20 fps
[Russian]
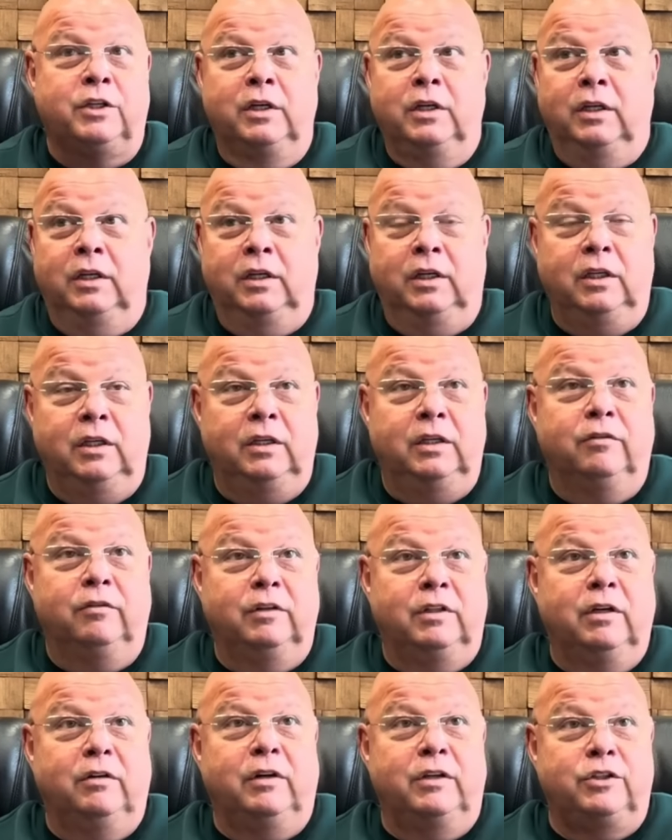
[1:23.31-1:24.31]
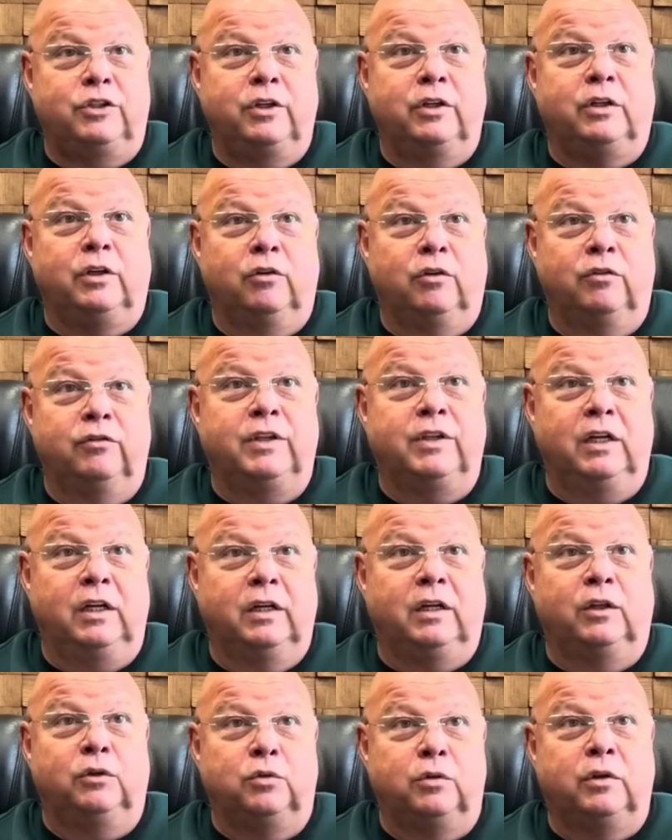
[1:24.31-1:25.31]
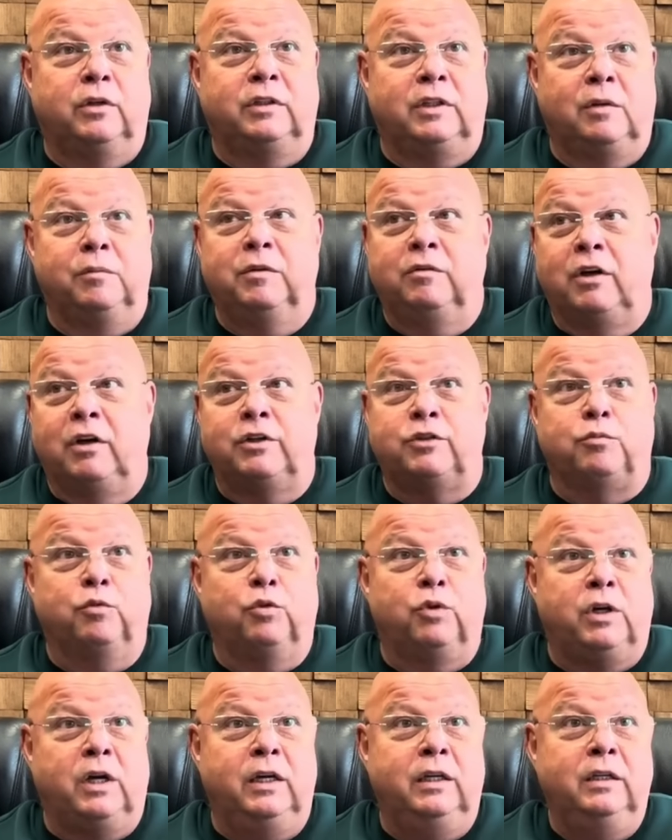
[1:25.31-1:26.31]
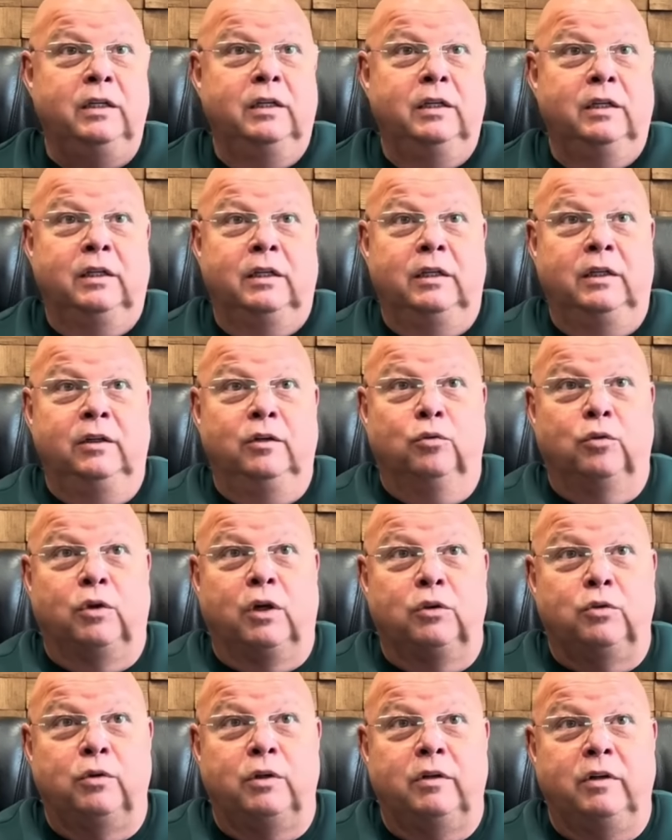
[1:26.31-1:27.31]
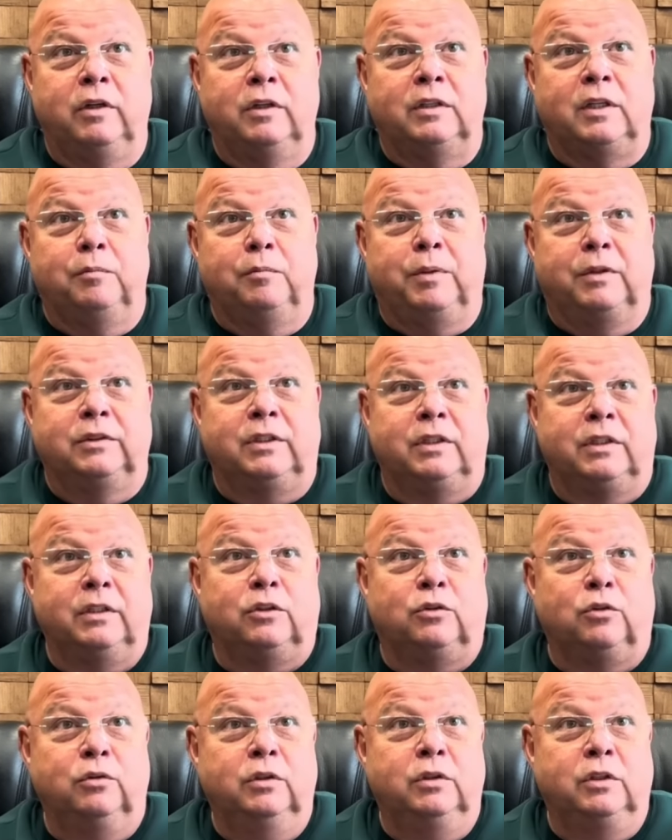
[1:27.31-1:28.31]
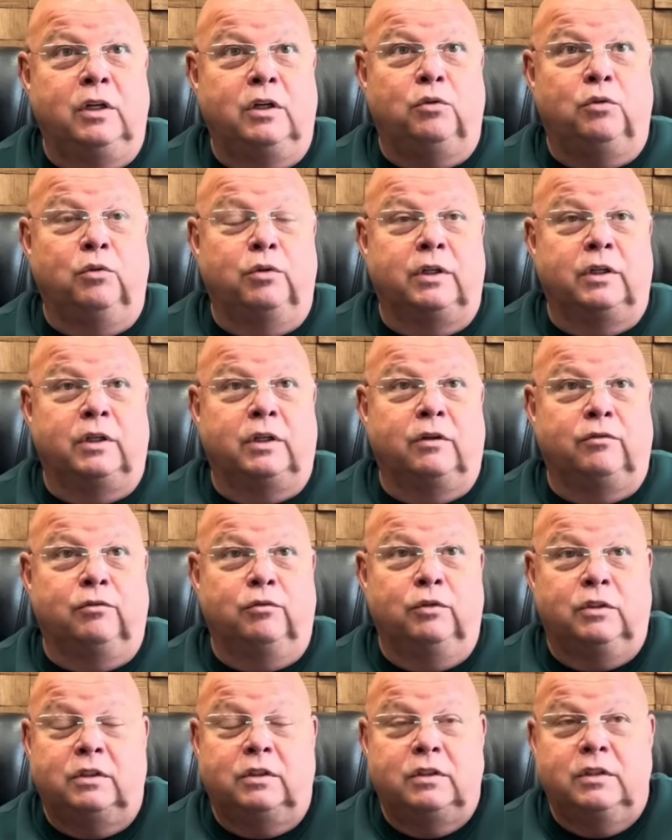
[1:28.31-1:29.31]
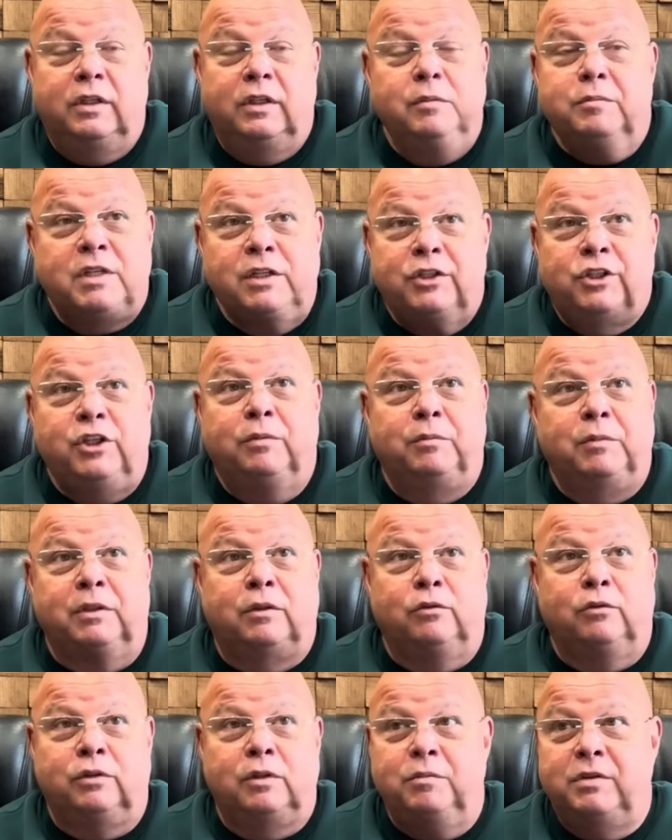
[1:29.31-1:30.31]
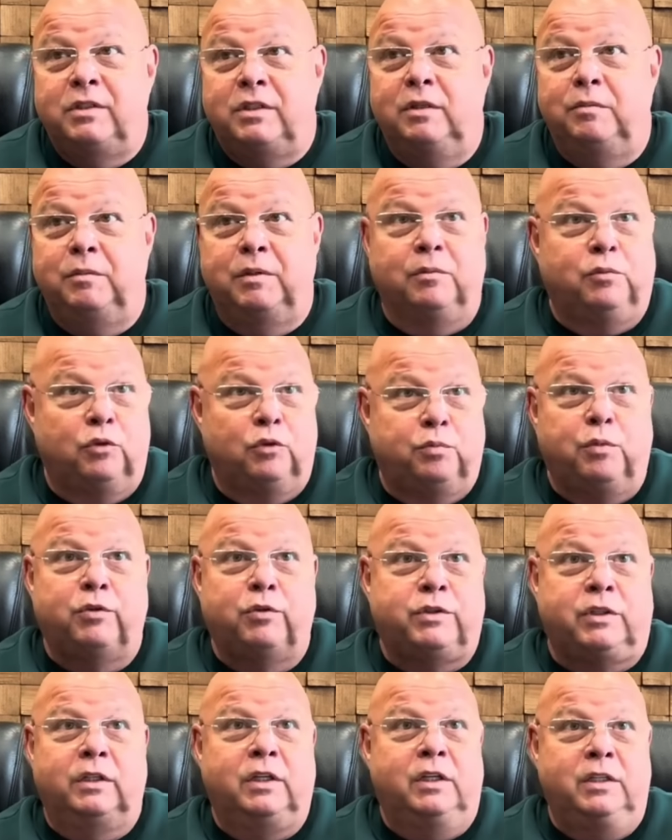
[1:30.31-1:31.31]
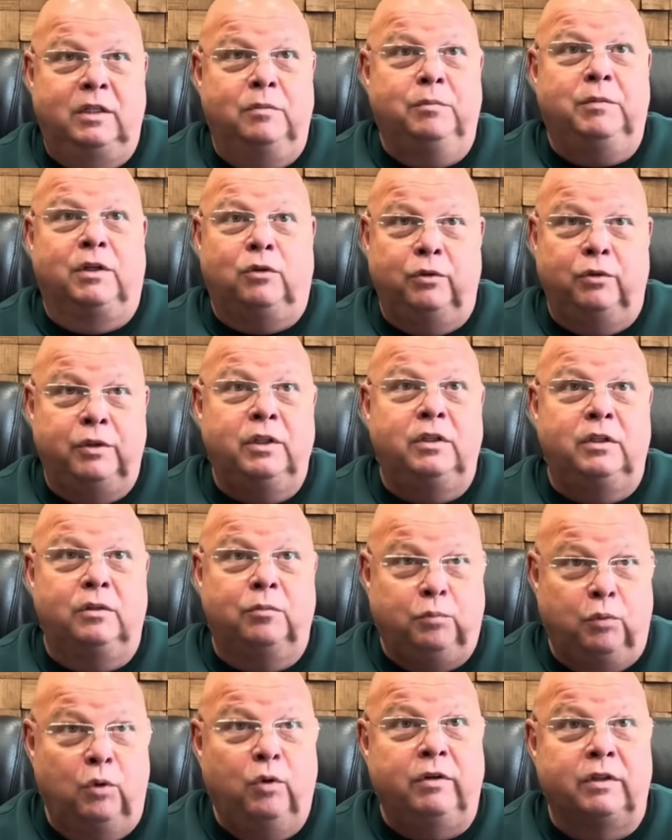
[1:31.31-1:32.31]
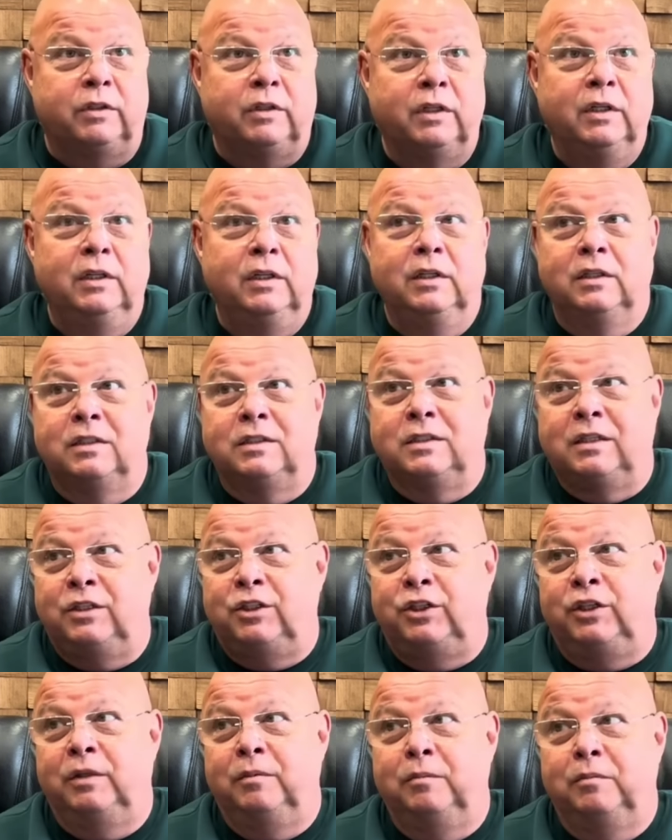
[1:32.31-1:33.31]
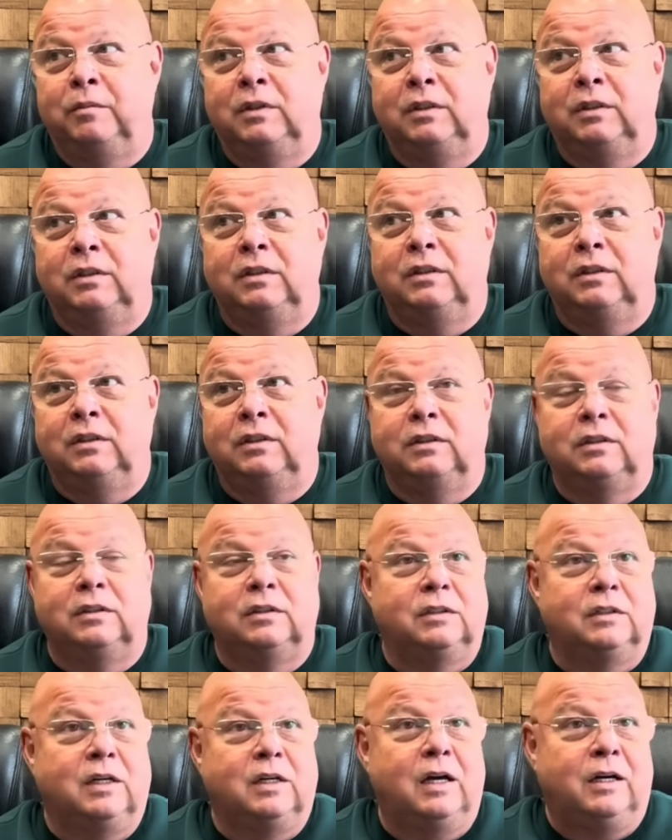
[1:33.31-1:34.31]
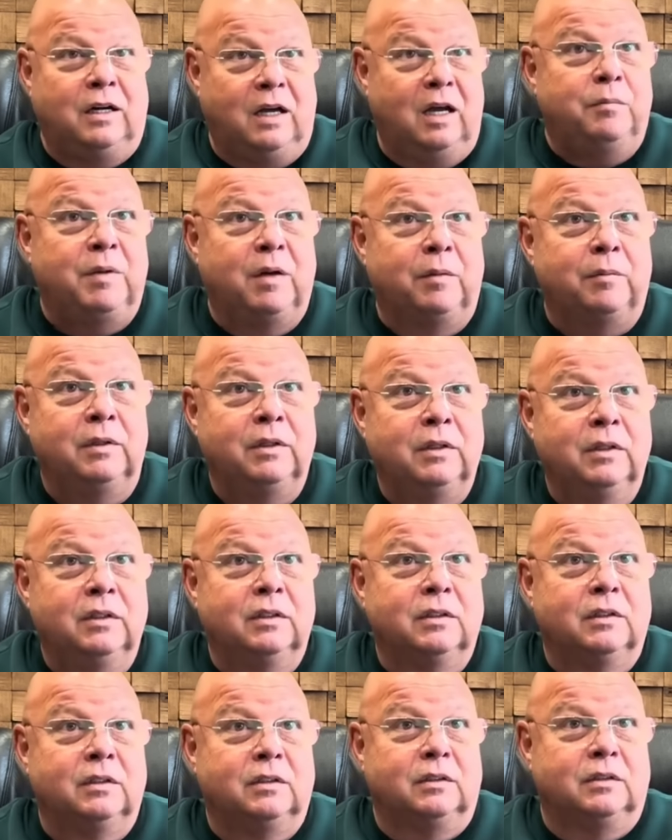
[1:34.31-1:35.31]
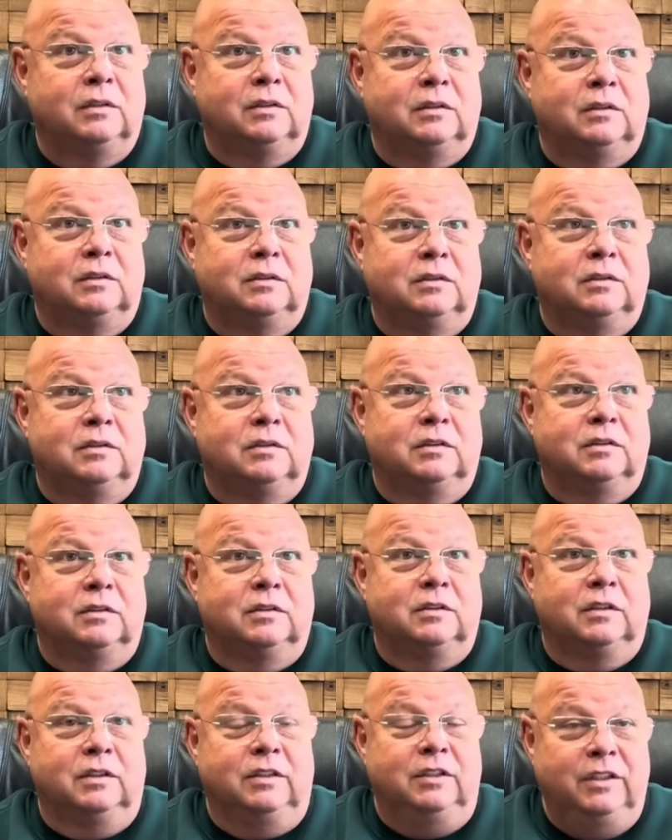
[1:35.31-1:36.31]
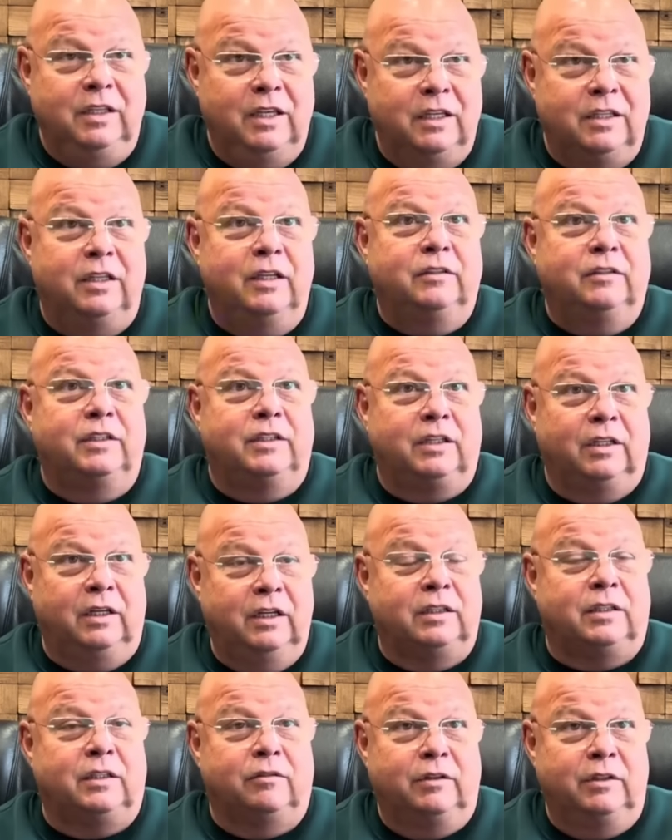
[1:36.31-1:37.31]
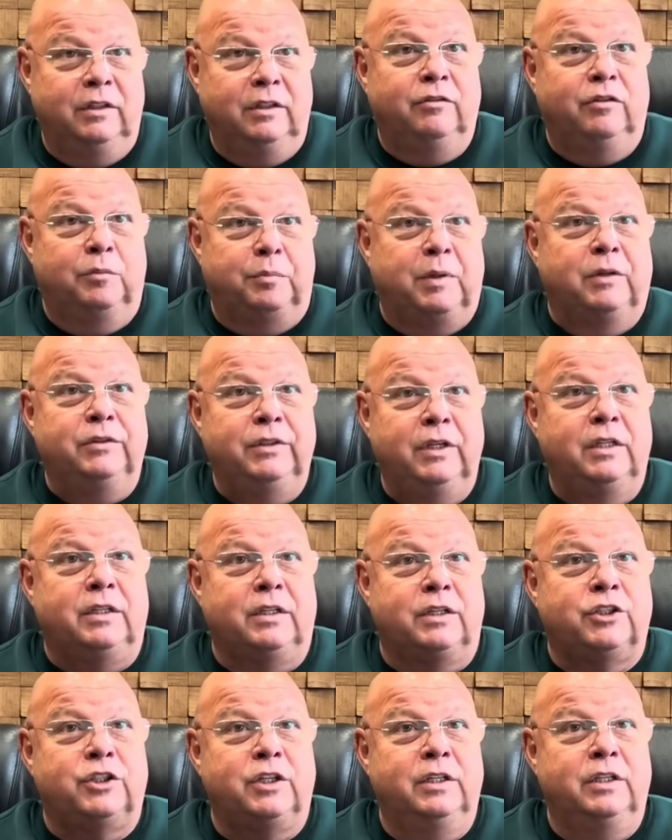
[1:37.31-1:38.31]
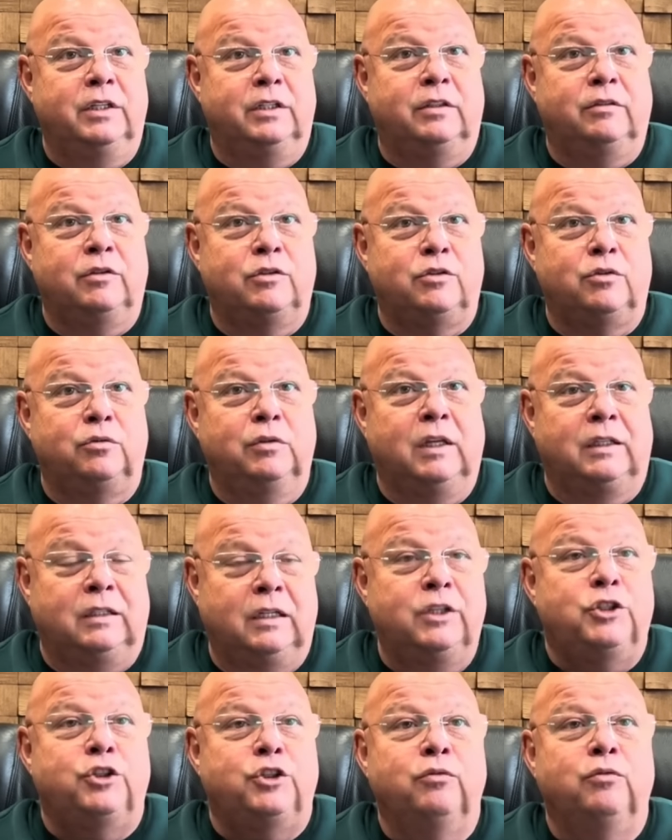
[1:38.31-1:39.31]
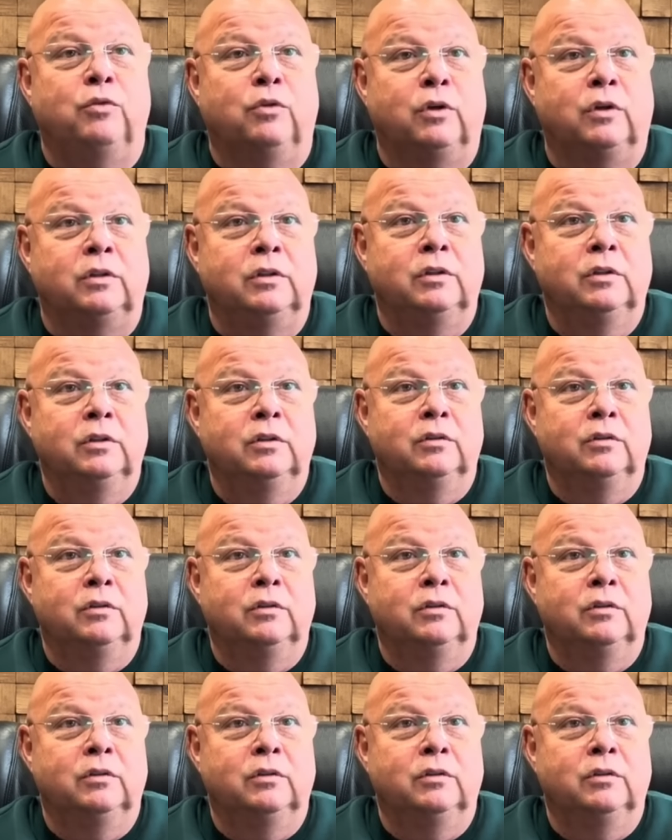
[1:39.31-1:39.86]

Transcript: Mm. И ну. не выдавать человека, в деле которого там два жмура и у которого там полторы тонны наркотиков. Вот э, им зачем это? Вот объясни мне. Вот просто найди мне хоть один повод, зачем э, арабам а, не делать этого, не выполнять решение этого суда. Для чего?